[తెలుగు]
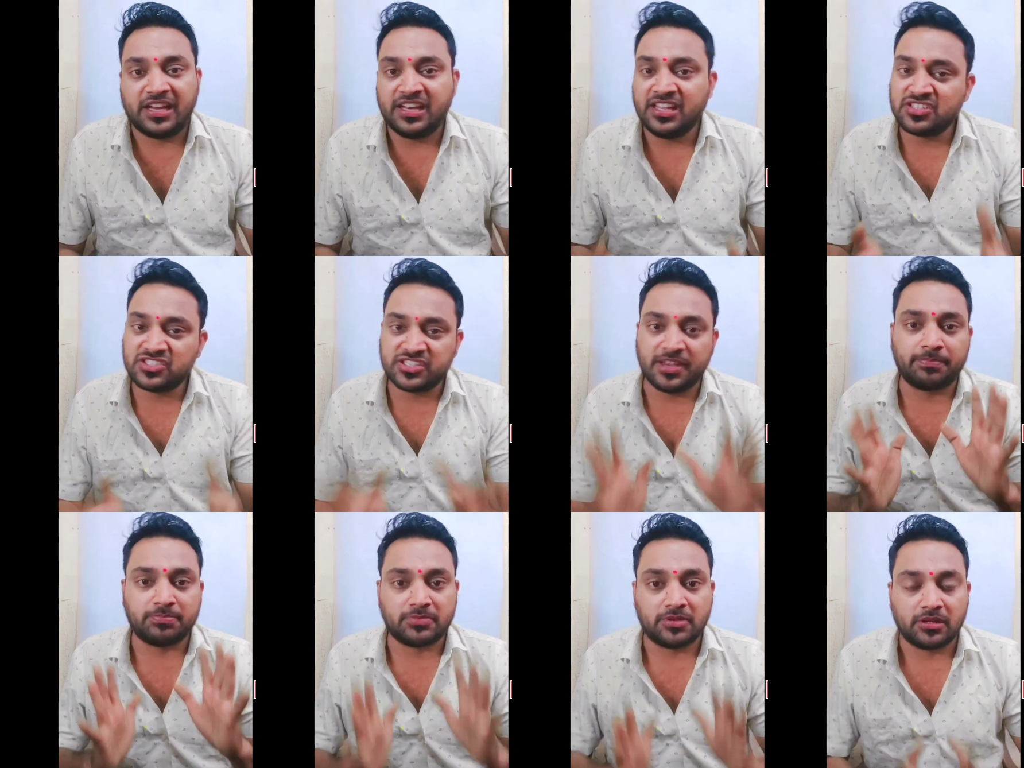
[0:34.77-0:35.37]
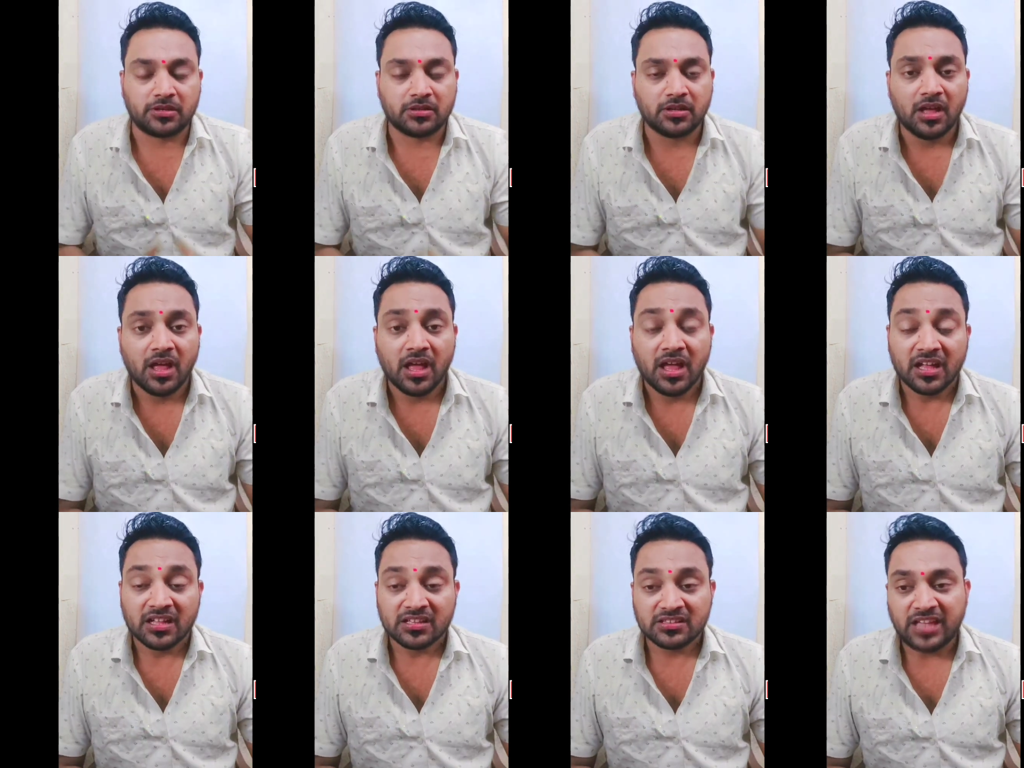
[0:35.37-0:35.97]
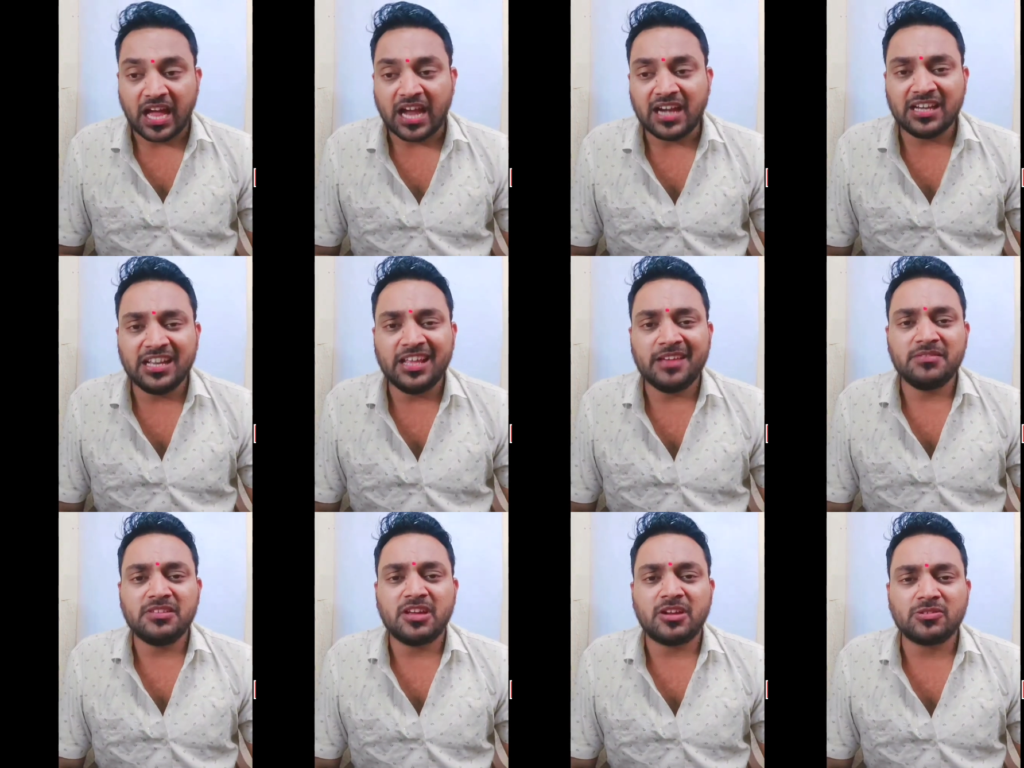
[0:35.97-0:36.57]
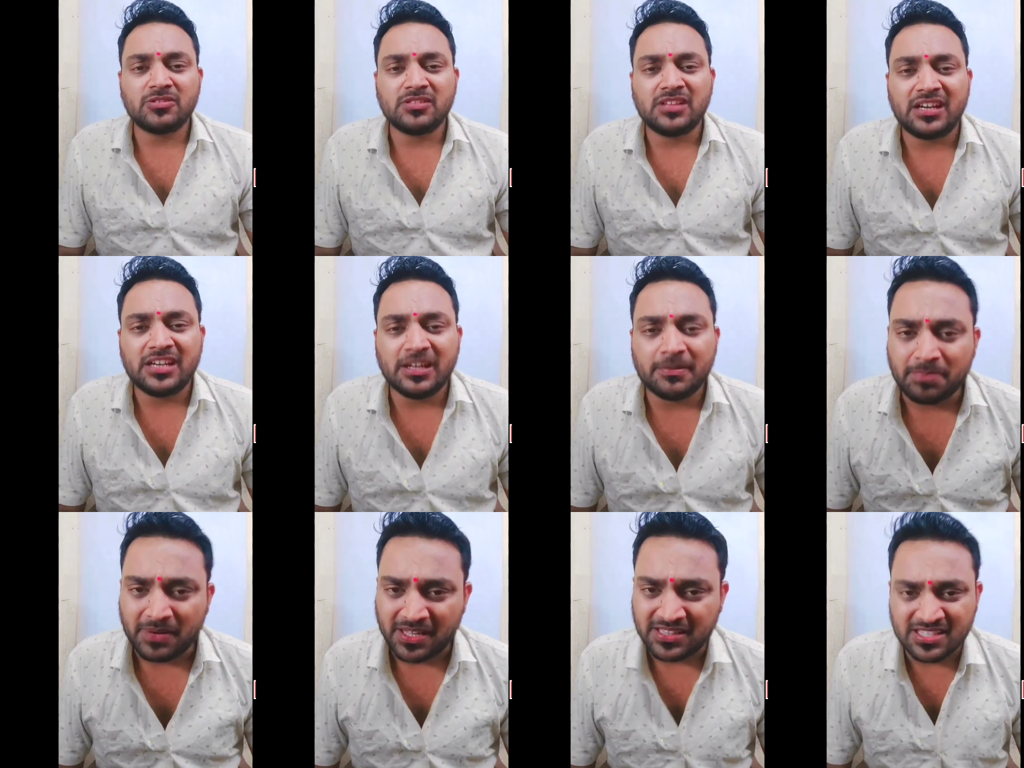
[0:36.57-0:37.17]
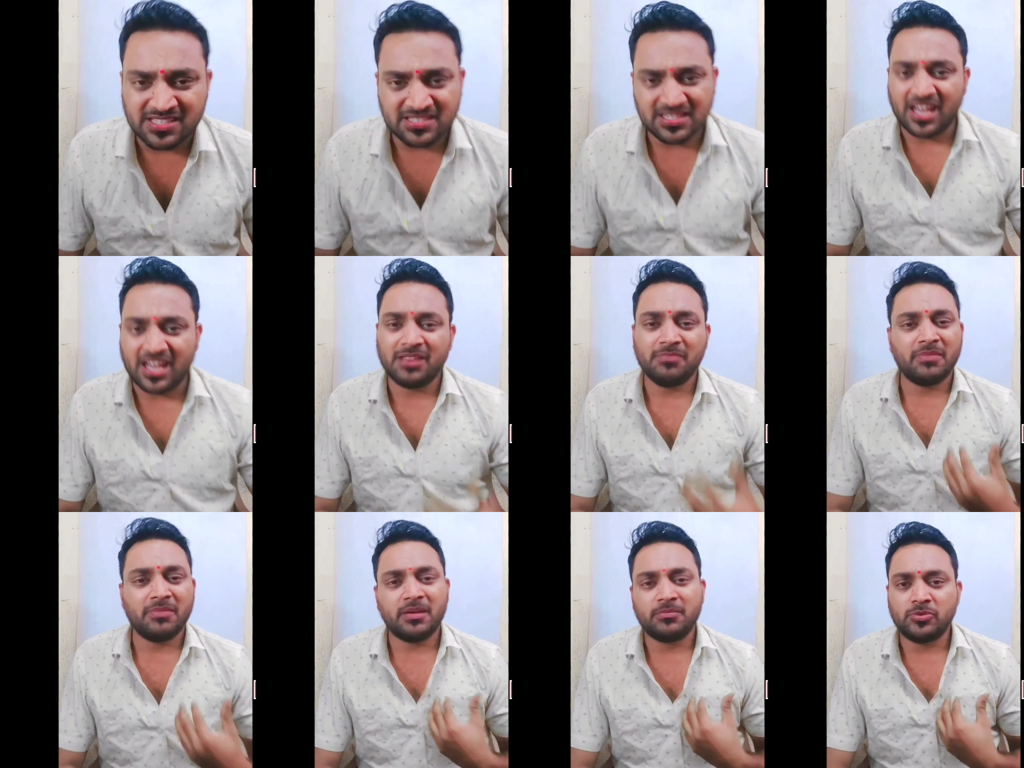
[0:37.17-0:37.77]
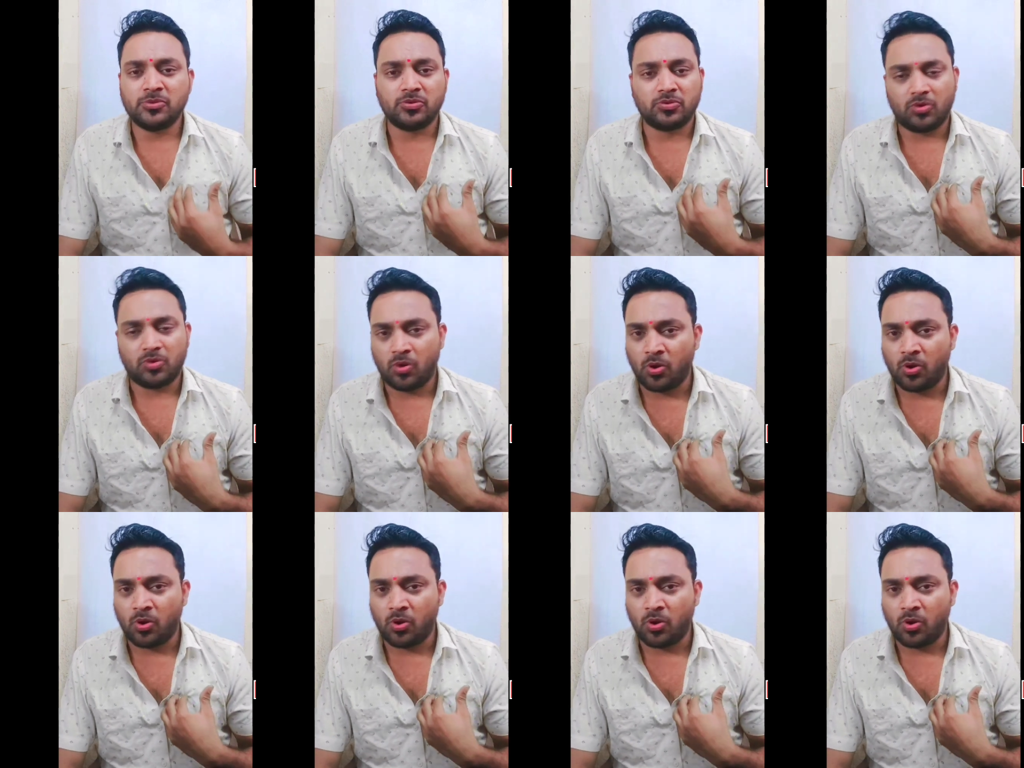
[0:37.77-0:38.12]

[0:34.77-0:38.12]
అని చెప్తాడు దాంట్లో ఏం జరుగుతుందంటే ప్రతిసారి మేము